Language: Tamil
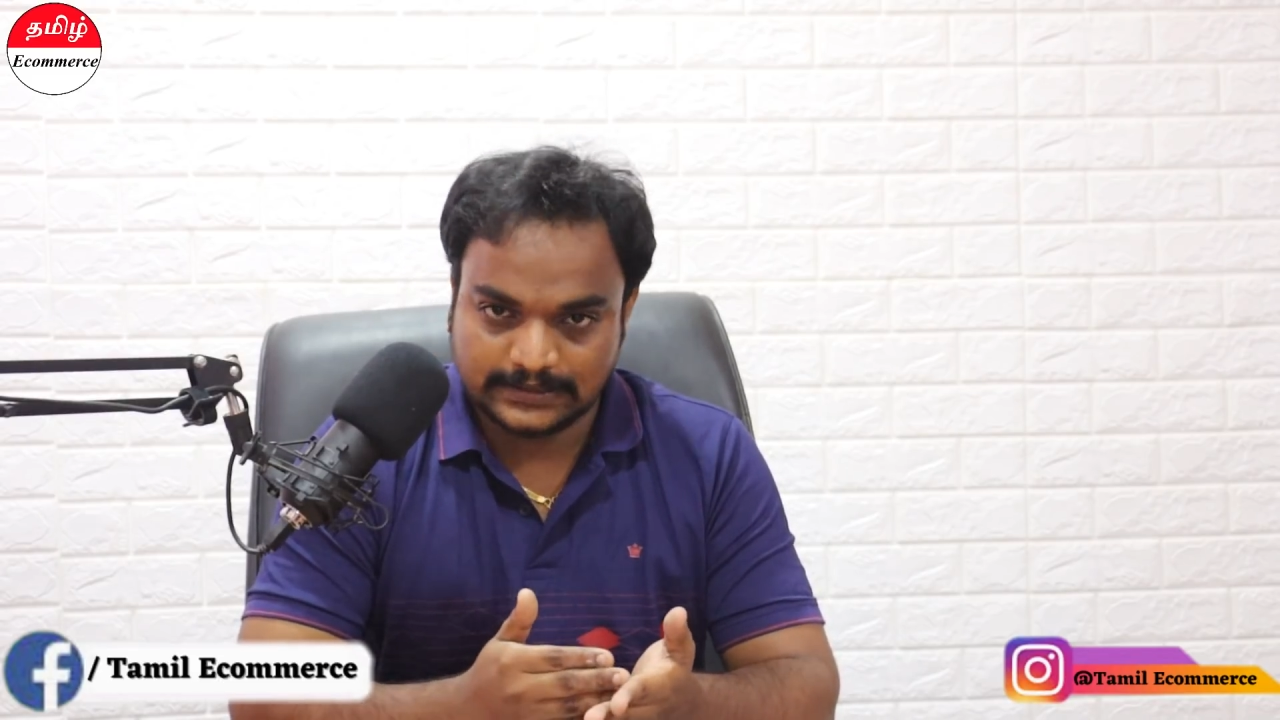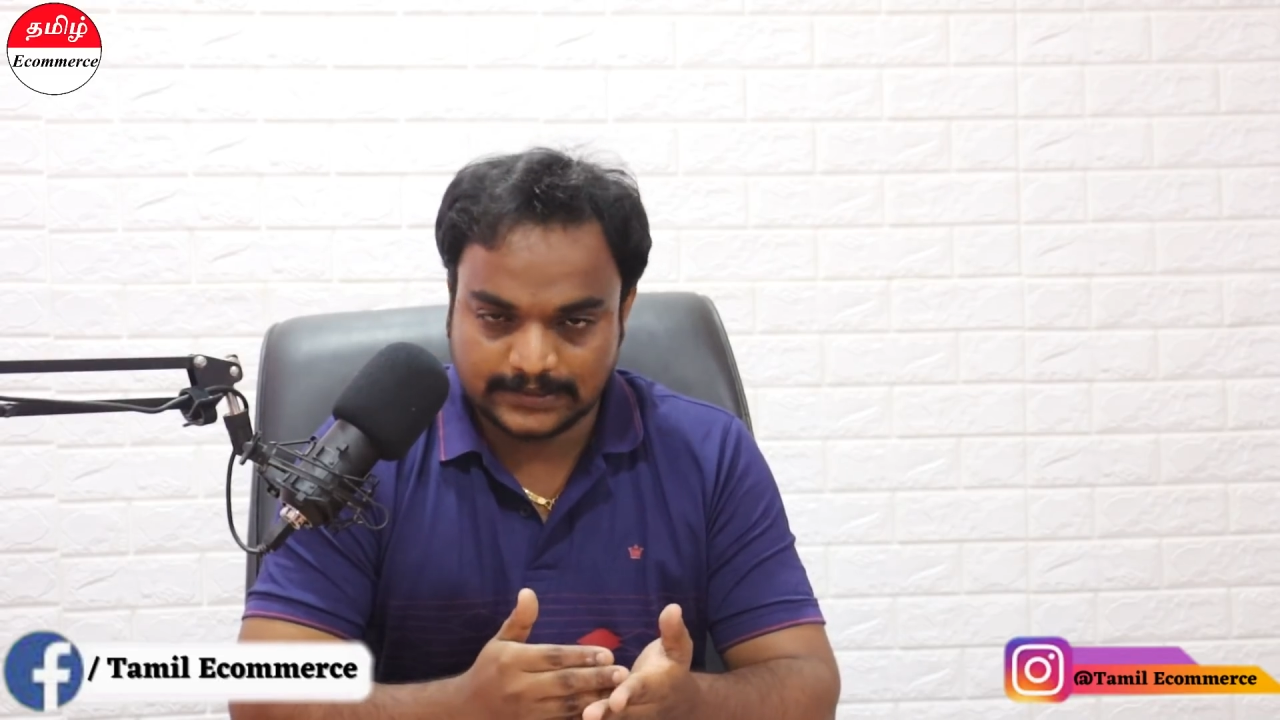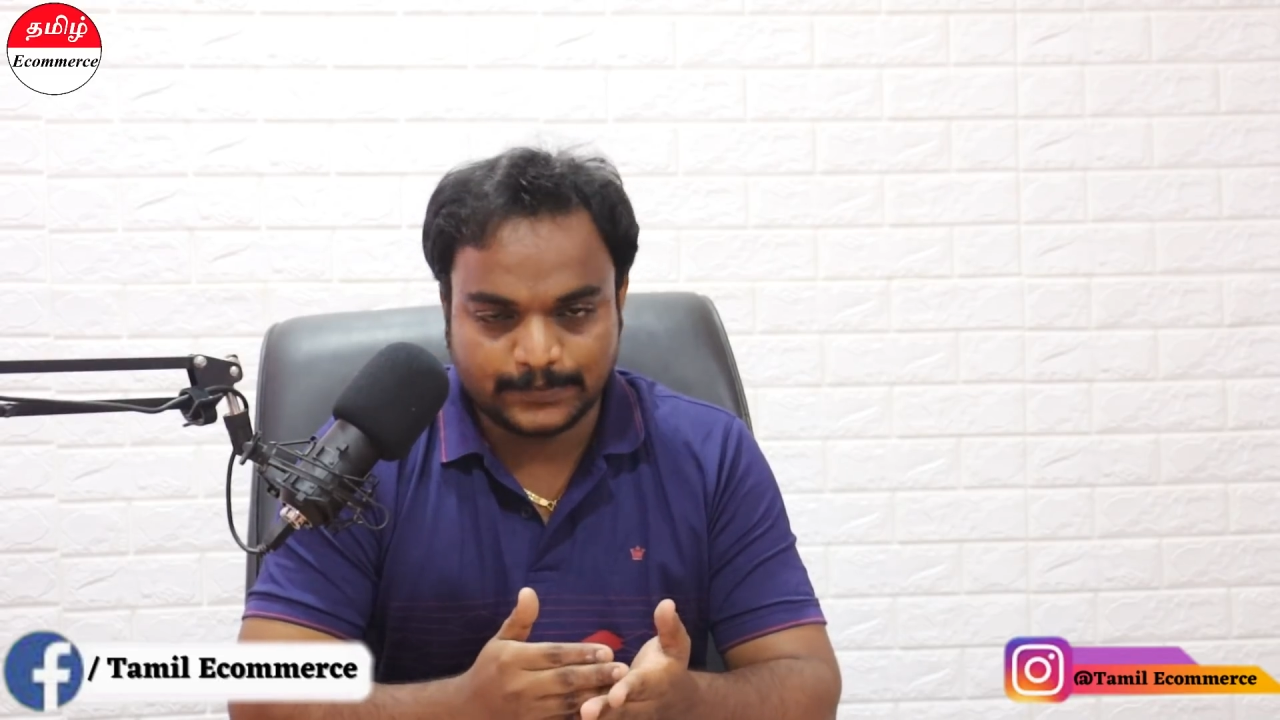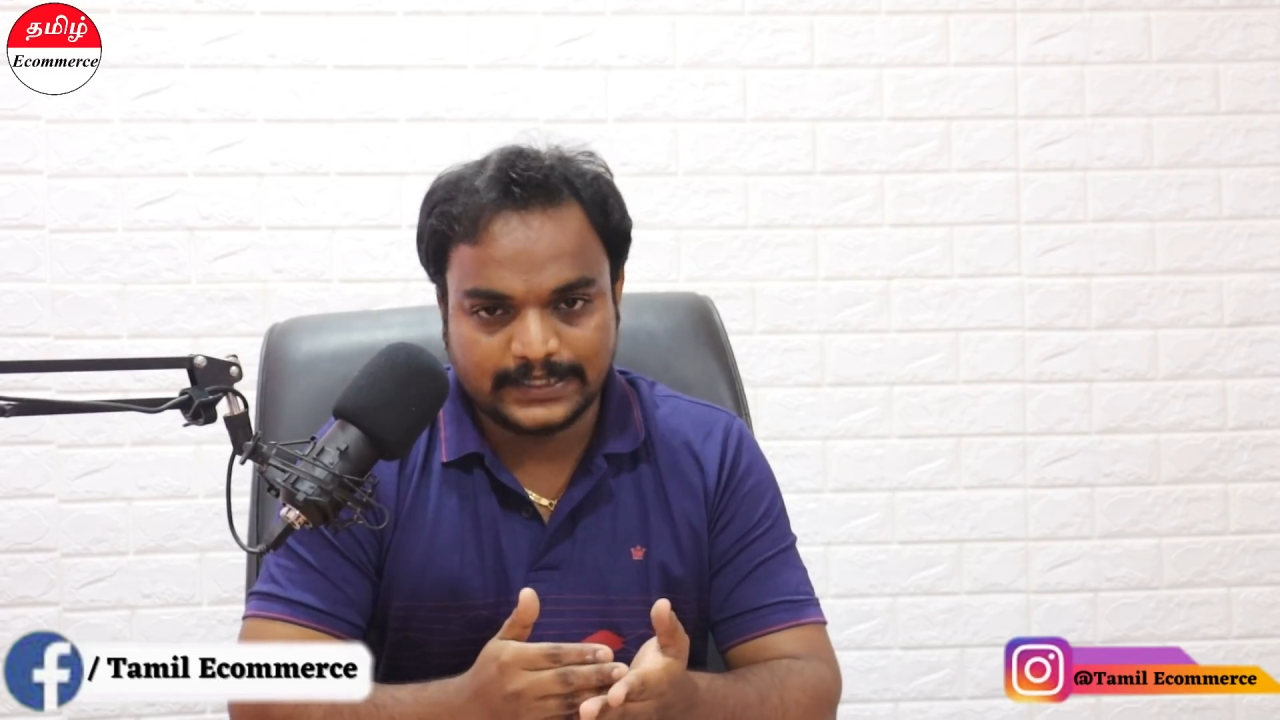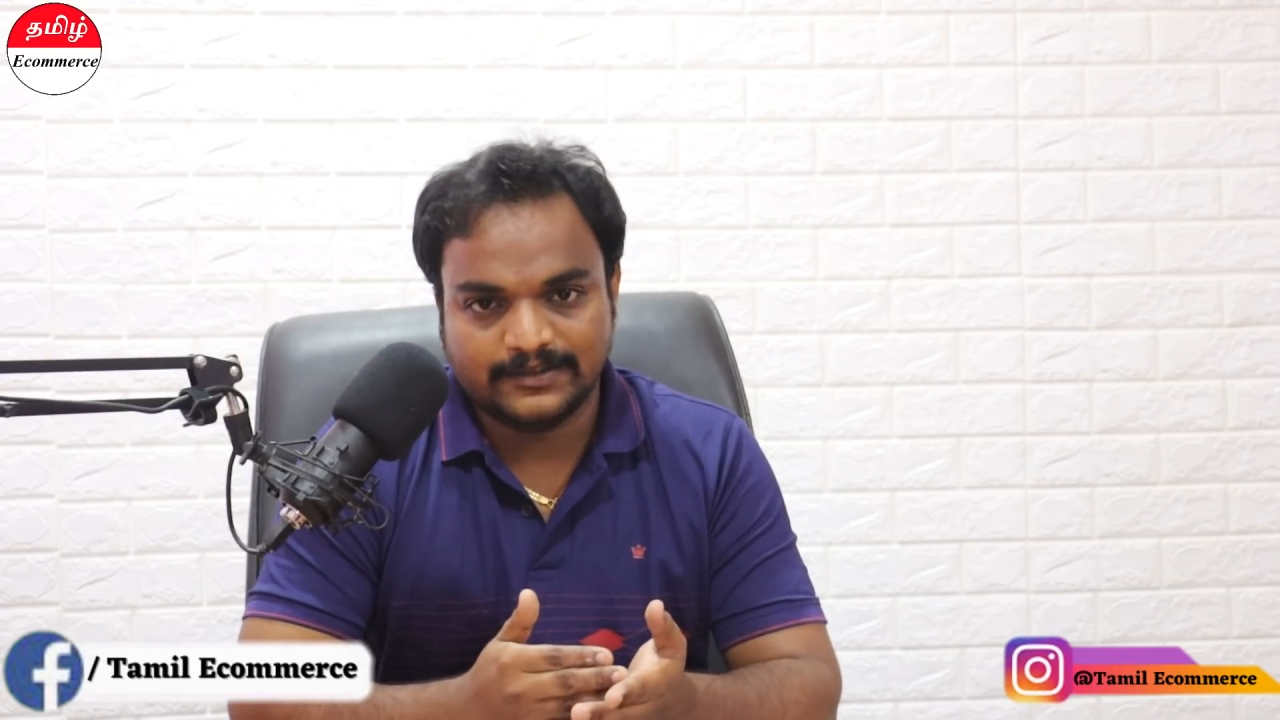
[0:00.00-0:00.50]

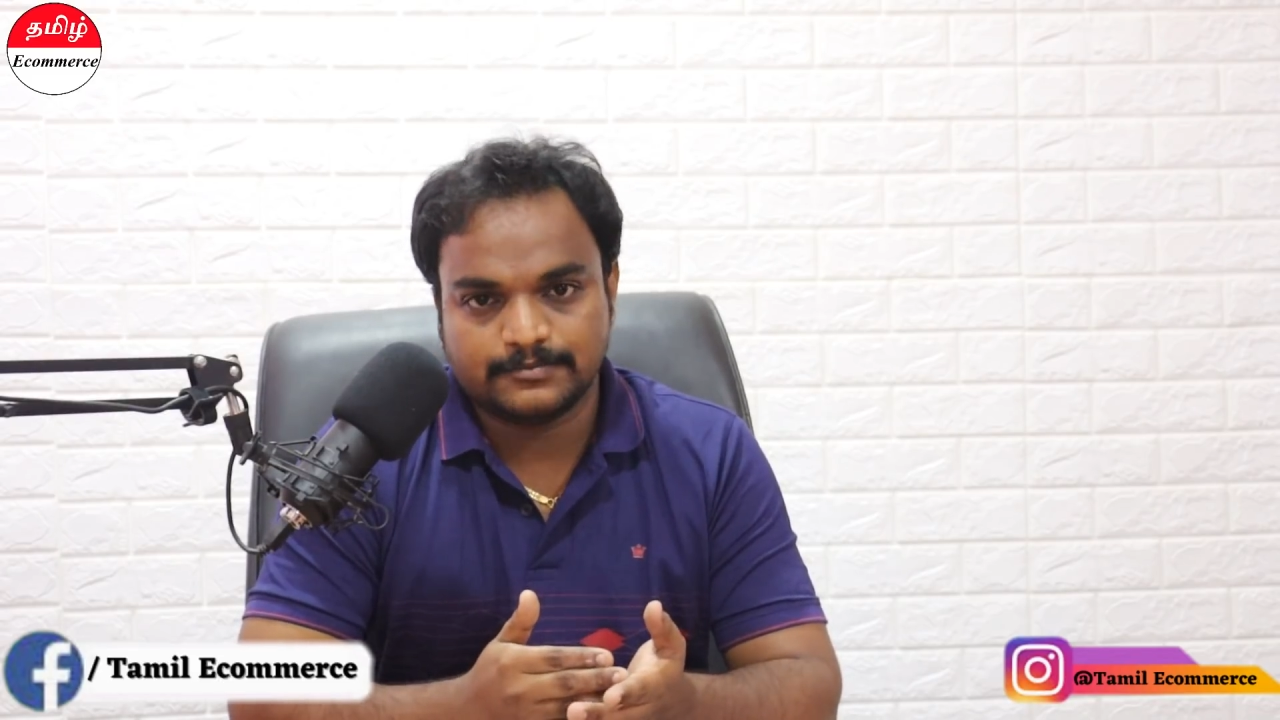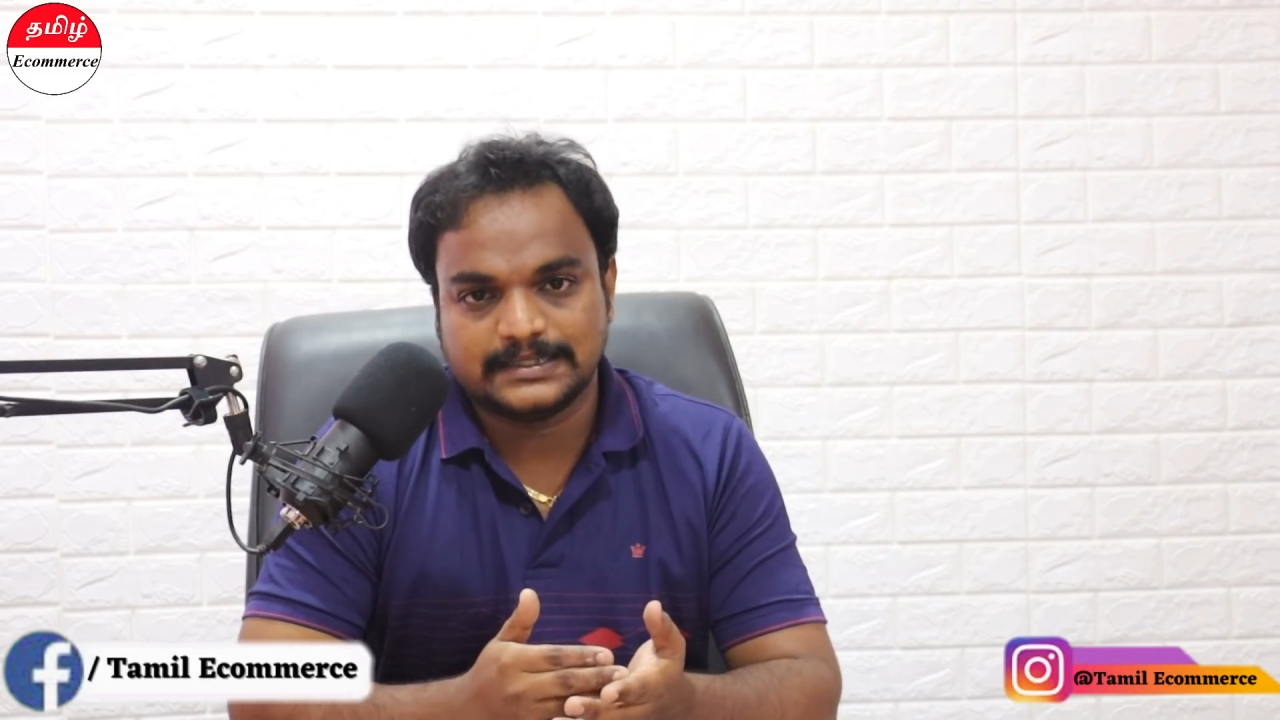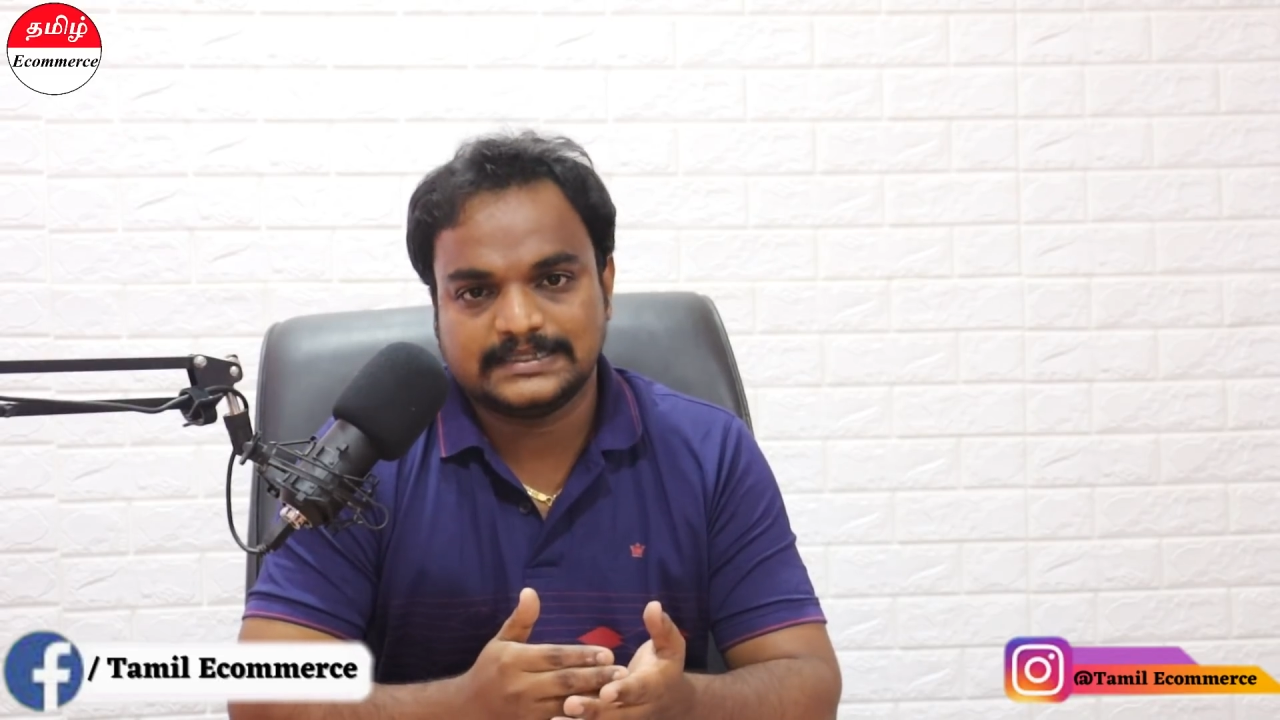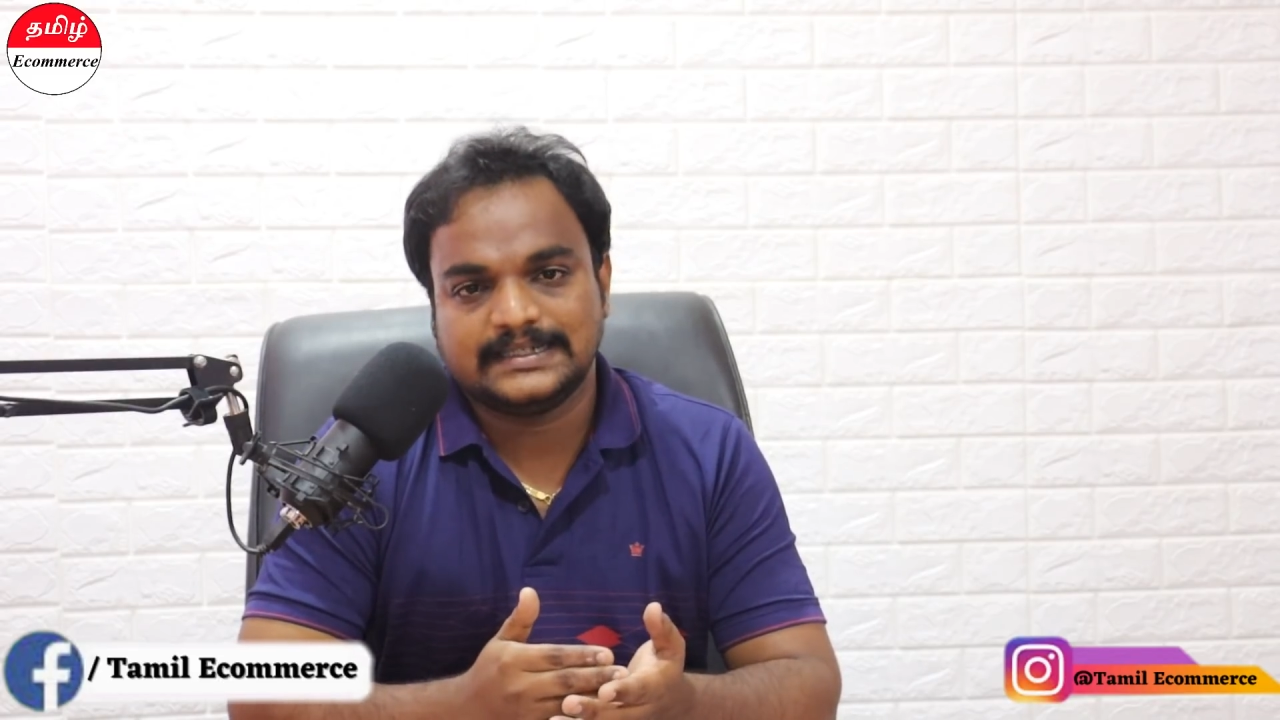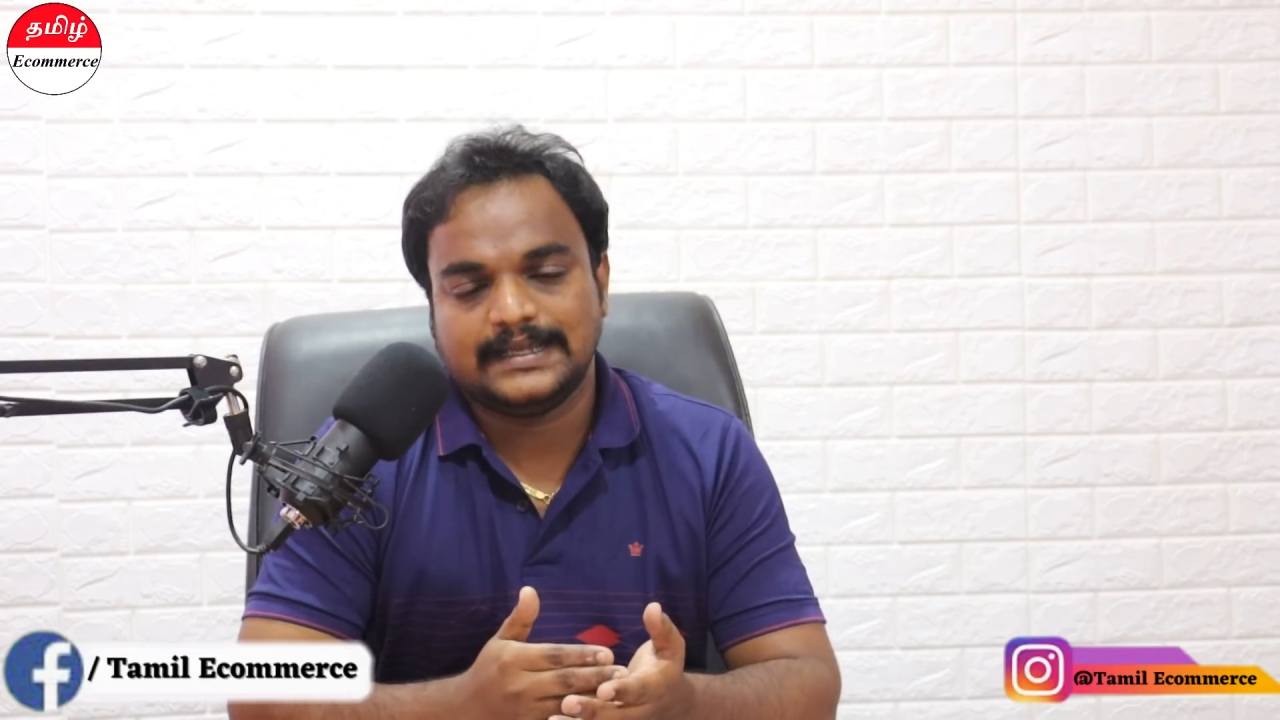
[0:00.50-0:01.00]
தேர்ட் பார்ட்டி
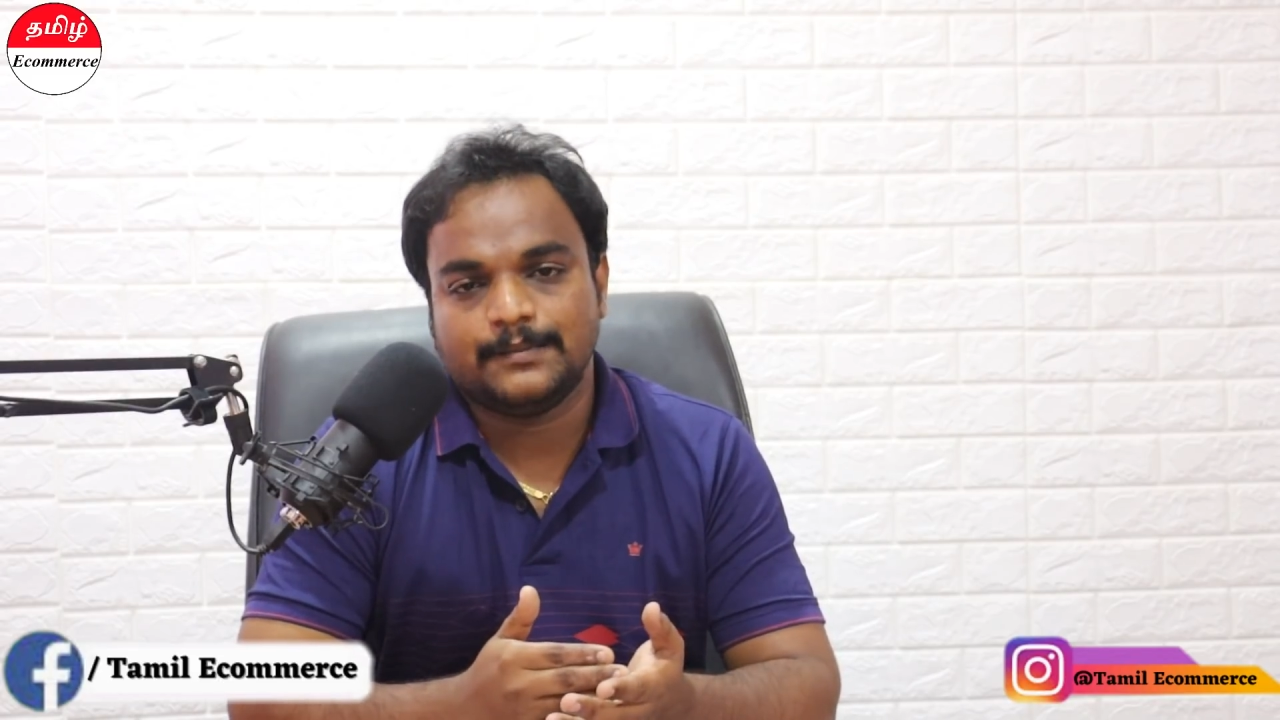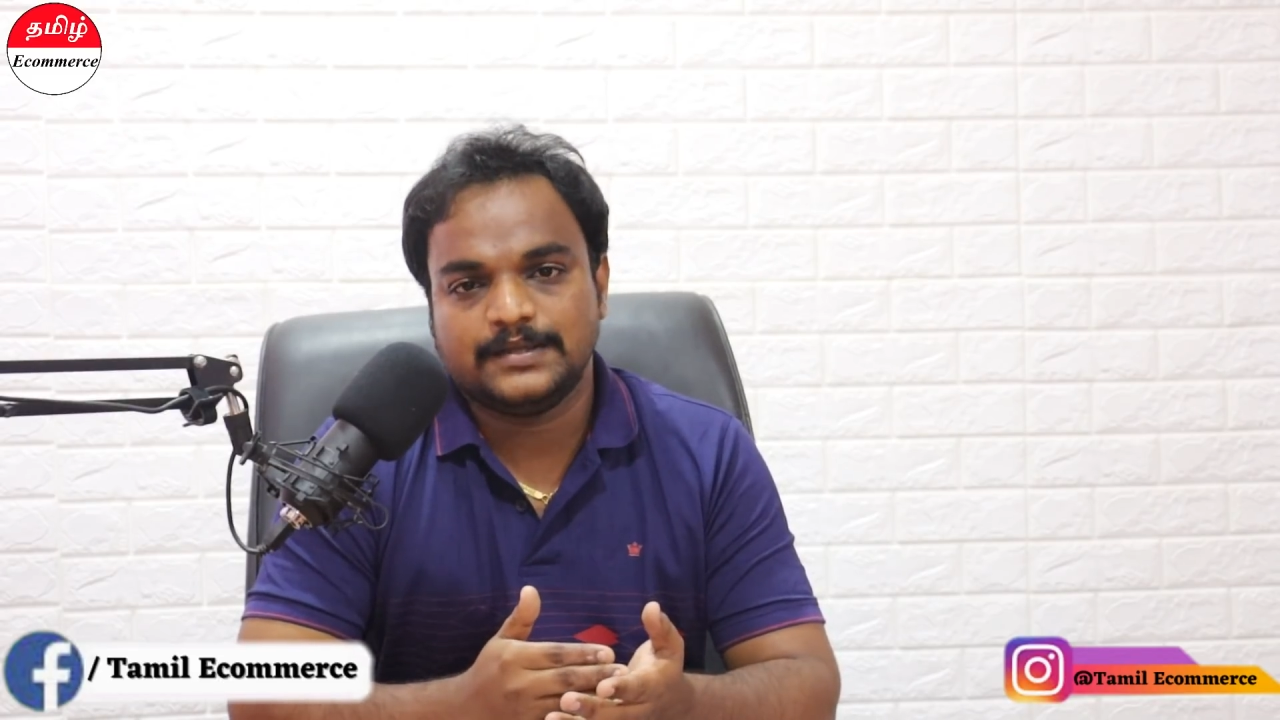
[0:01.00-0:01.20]
வெப்சைட்ஸ் லைக்